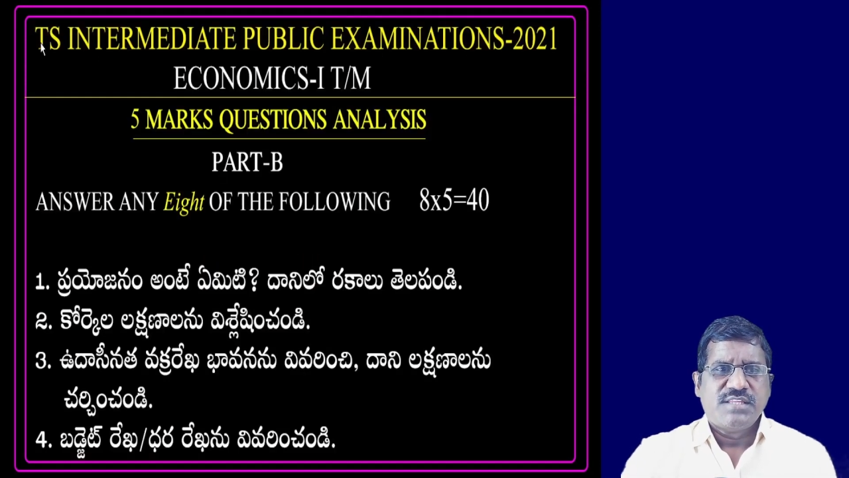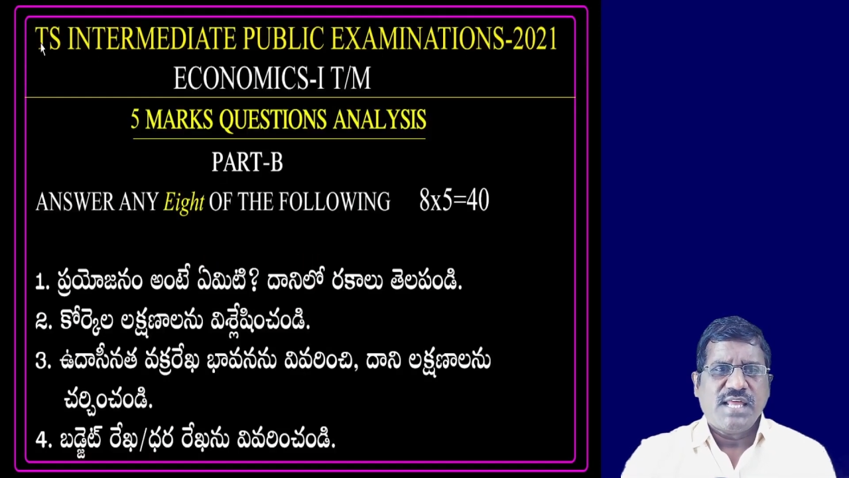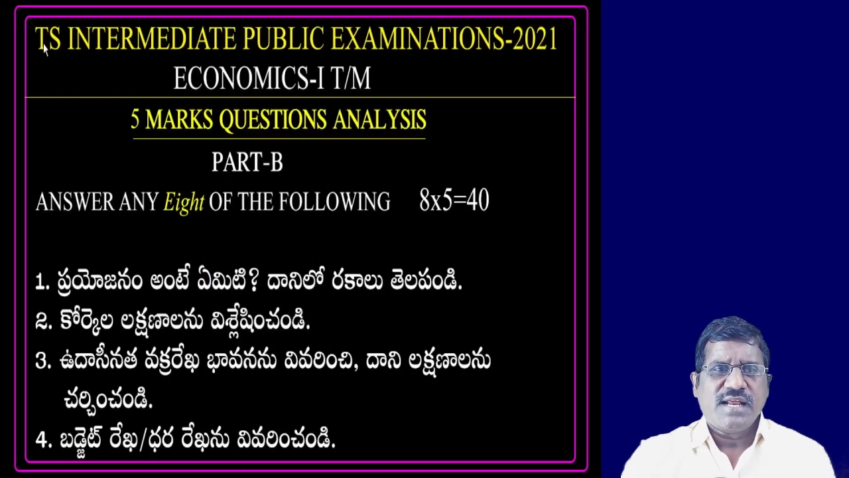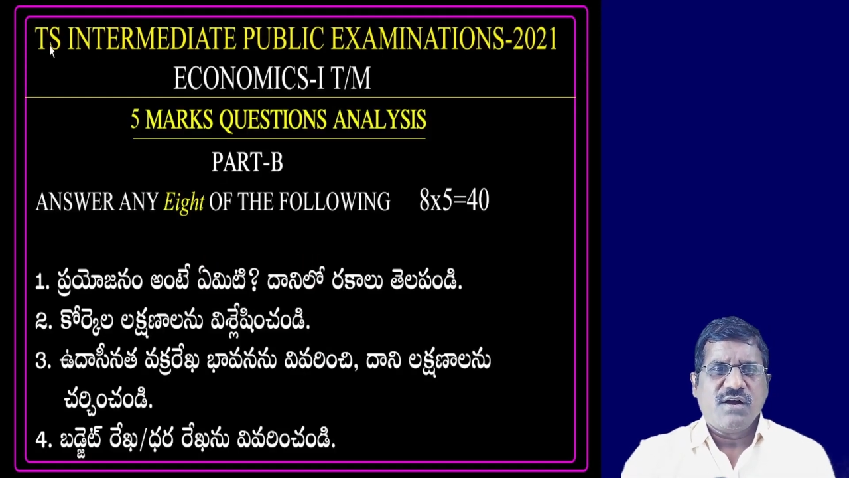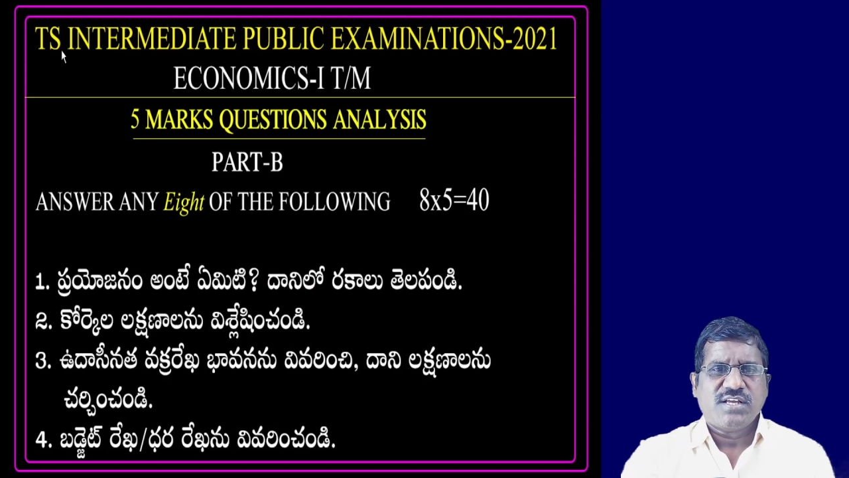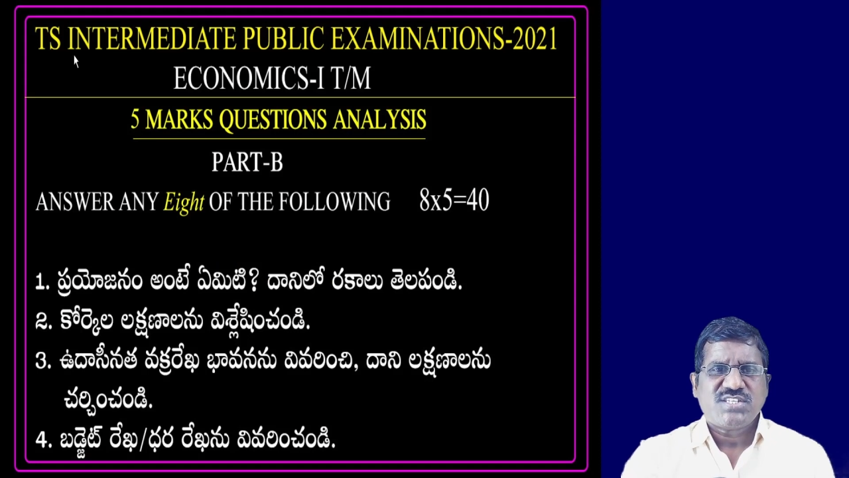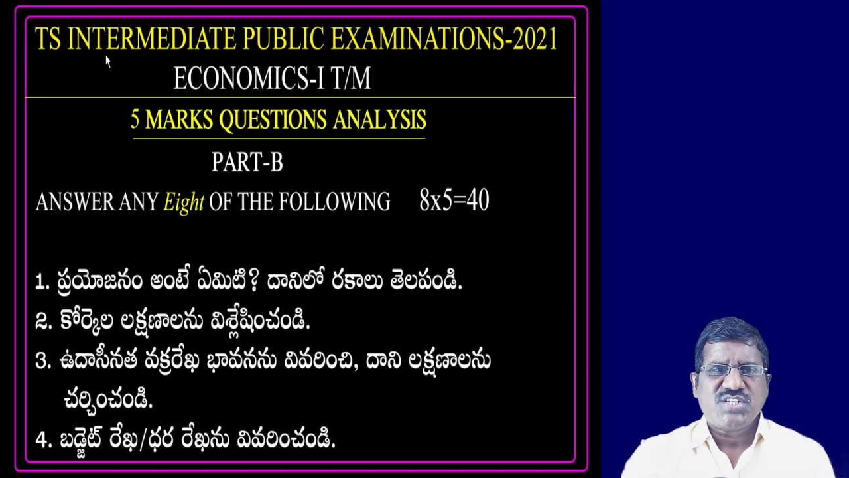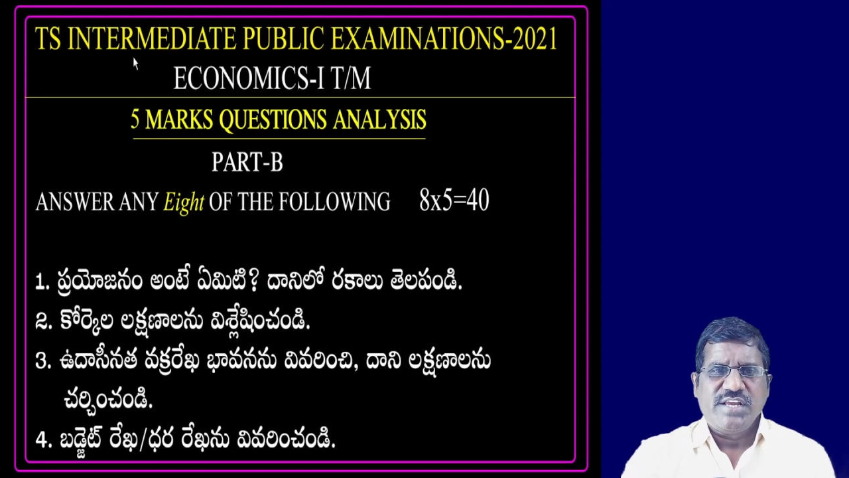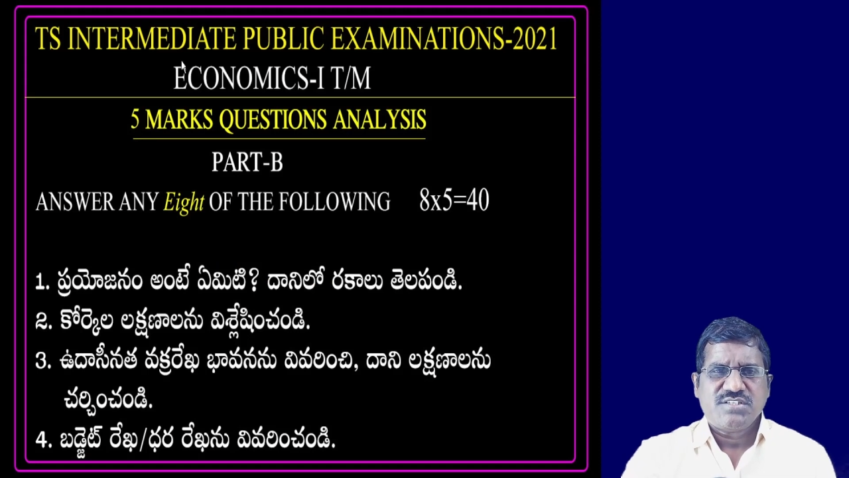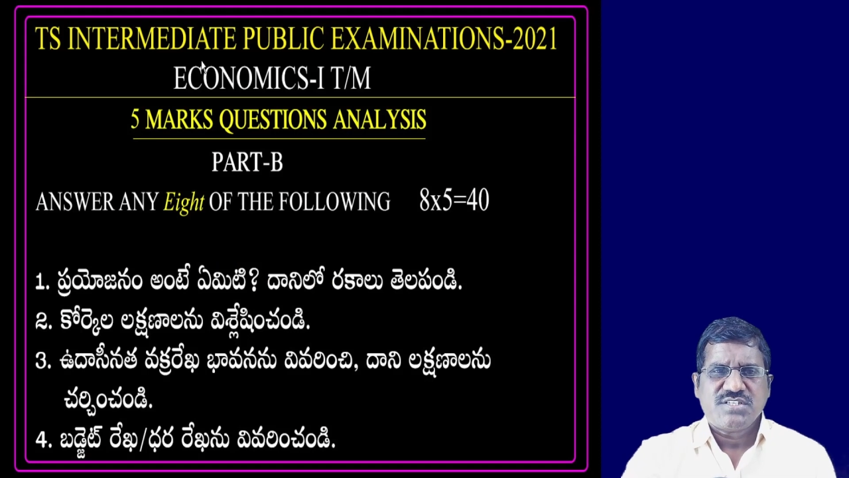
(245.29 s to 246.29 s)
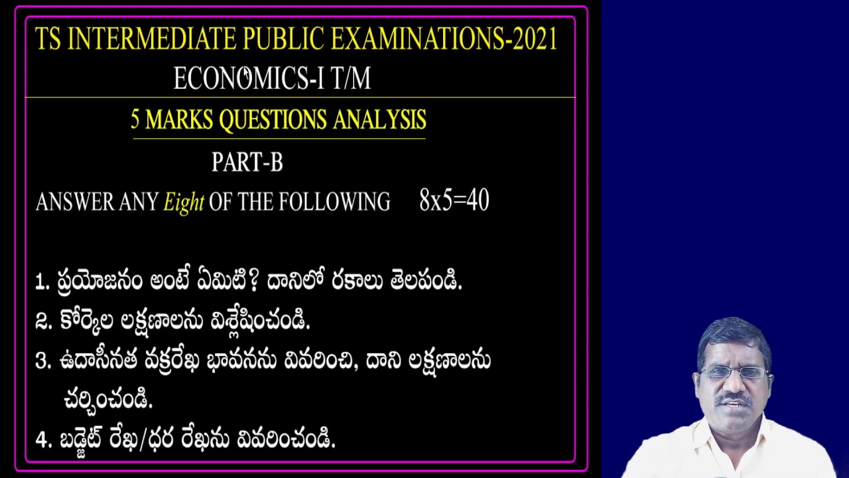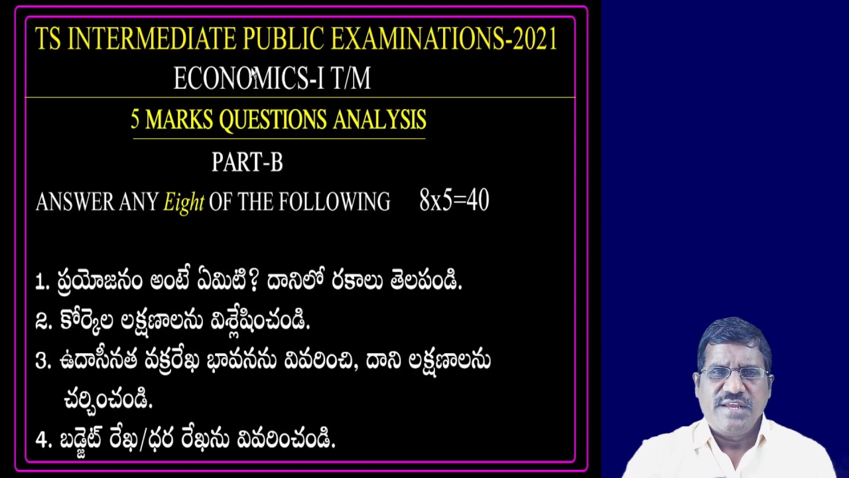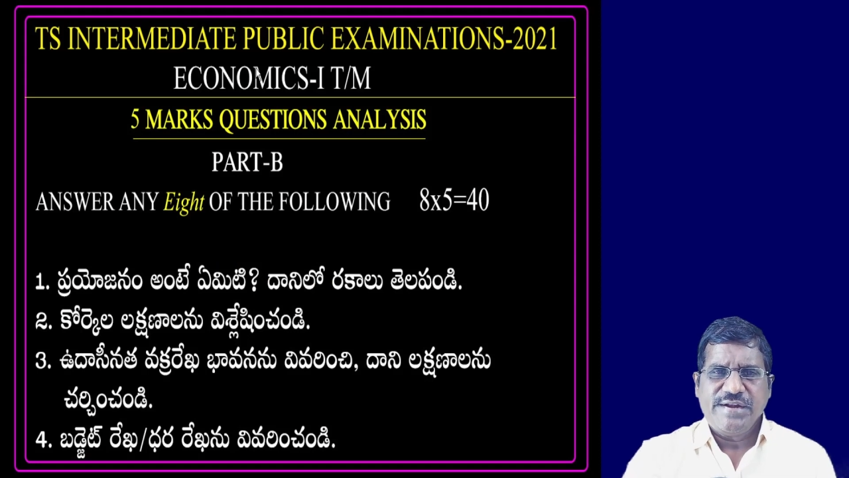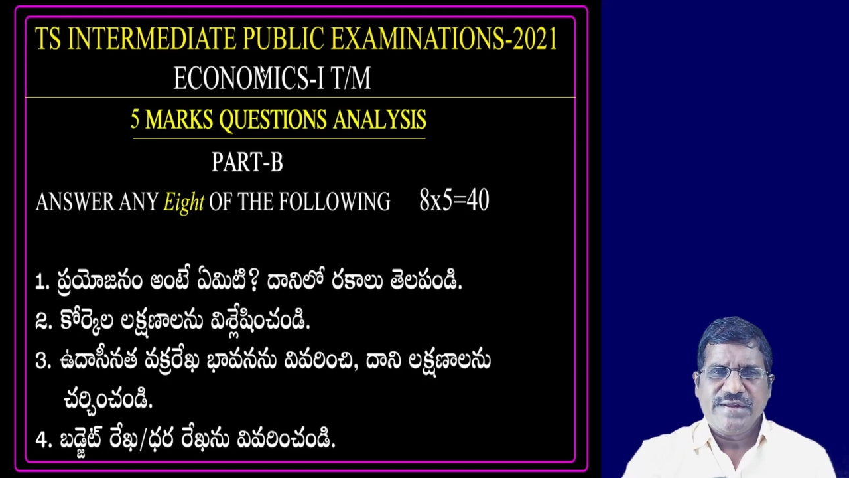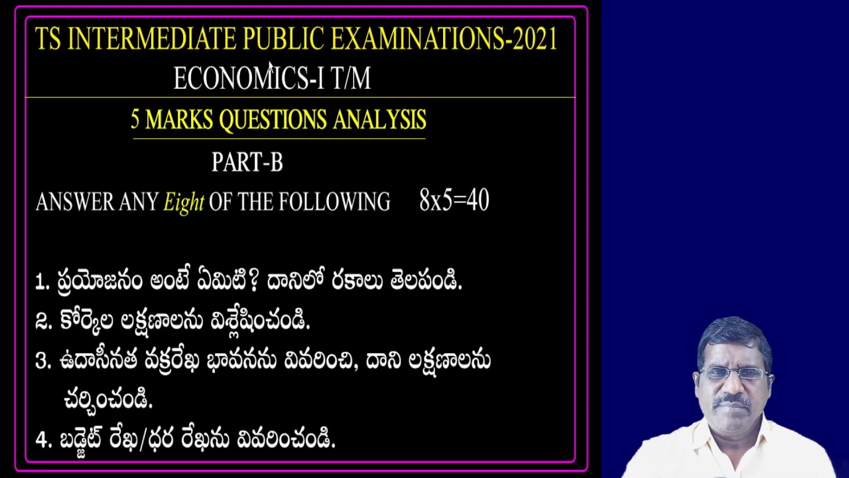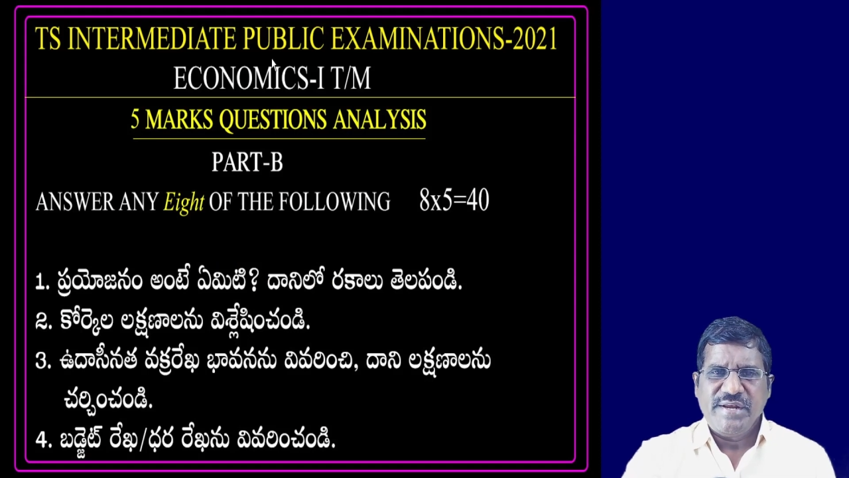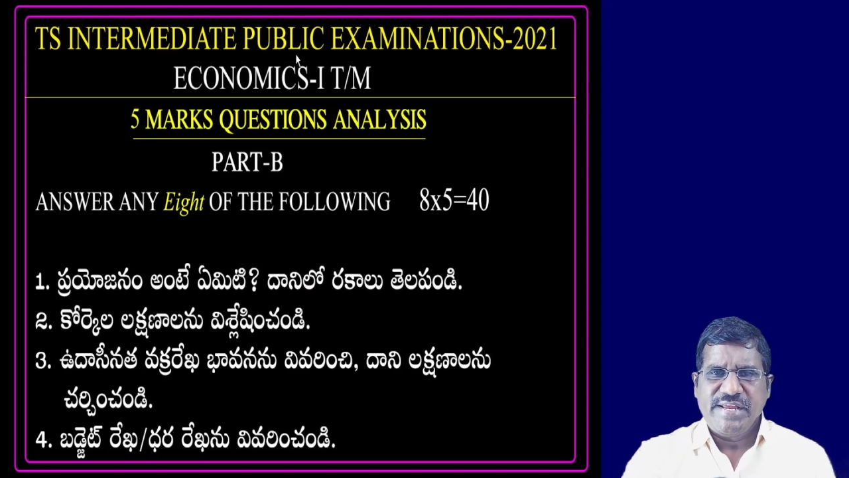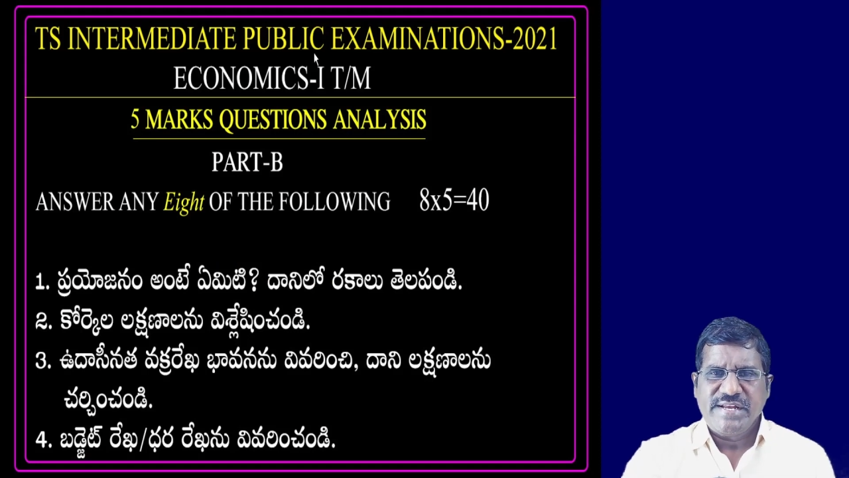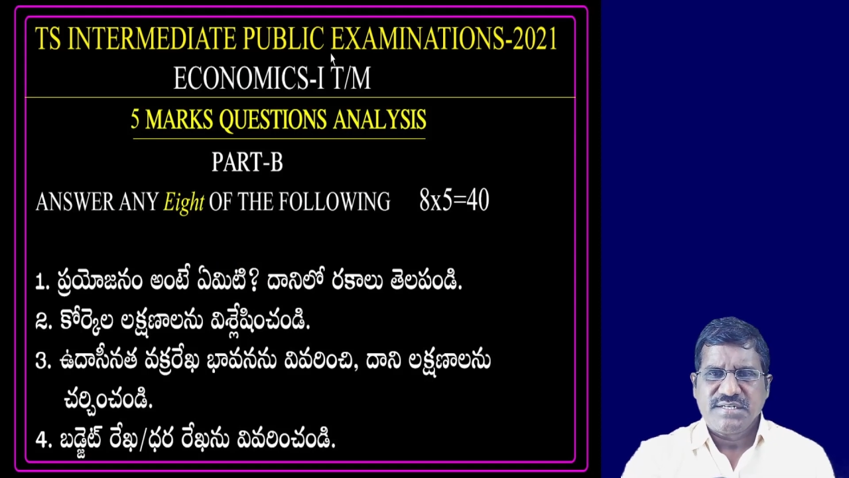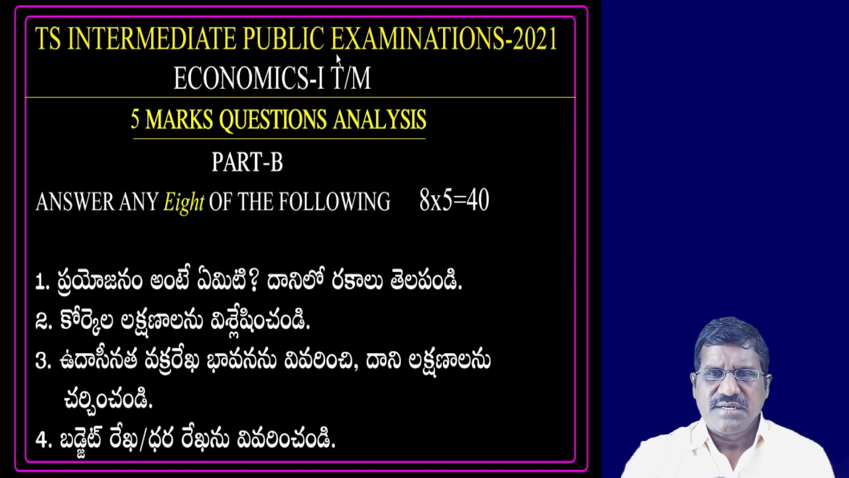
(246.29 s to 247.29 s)
తెలంగాణ స్టేట్
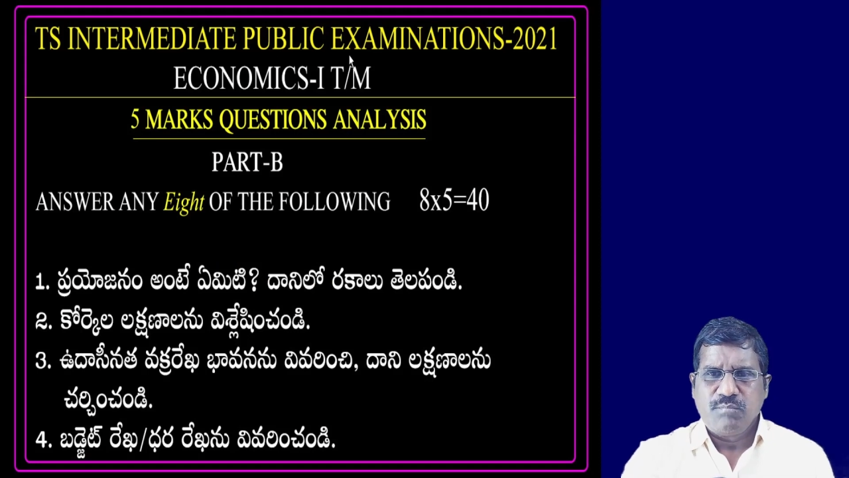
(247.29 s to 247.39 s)
ఇంటర్మీడియట్